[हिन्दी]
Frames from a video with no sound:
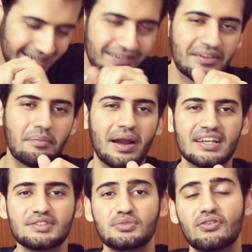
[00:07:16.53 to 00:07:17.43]
इट
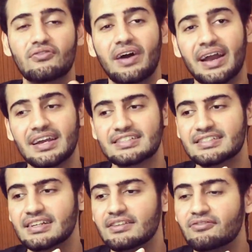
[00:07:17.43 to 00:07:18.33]
रिमाइंड्स मी ऑफ वाई
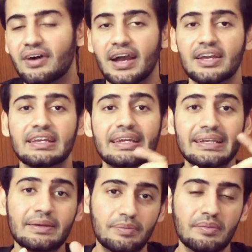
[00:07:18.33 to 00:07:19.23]
एस एल वाई ई
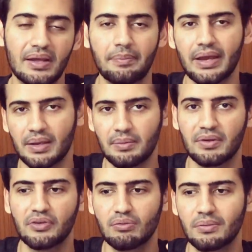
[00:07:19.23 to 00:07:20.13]
डी पी मैंने पहले भी
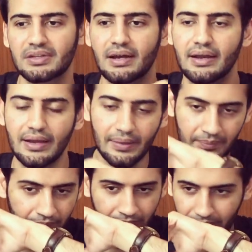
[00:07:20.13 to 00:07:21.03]
अपनी वीडियो में बताया है
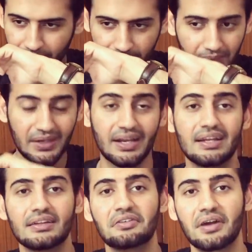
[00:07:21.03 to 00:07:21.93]
बट
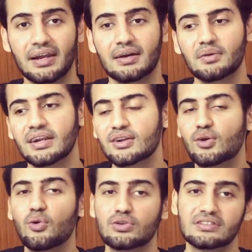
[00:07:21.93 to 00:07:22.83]
इन द ड्राई डाउन इट
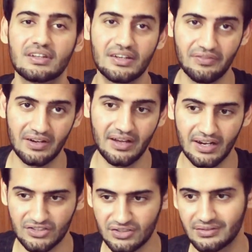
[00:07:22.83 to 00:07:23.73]
गोज इन द डिफरेंट
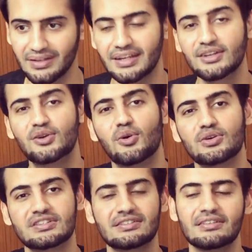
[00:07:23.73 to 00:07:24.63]
डायरेक्शन इट
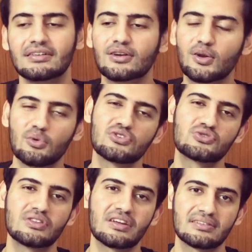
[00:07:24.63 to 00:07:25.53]
गोज क्लोज
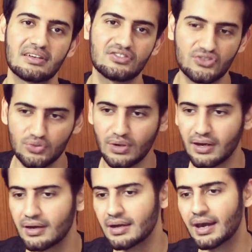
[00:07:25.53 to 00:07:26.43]
टू द रसासी
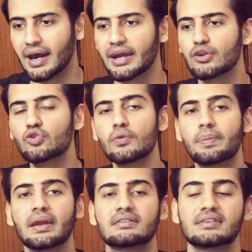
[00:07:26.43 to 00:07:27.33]
शूरा आई डू
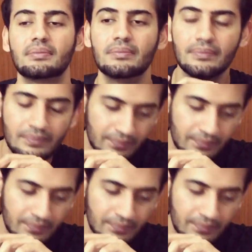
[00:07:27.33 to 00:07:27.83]
पिक सम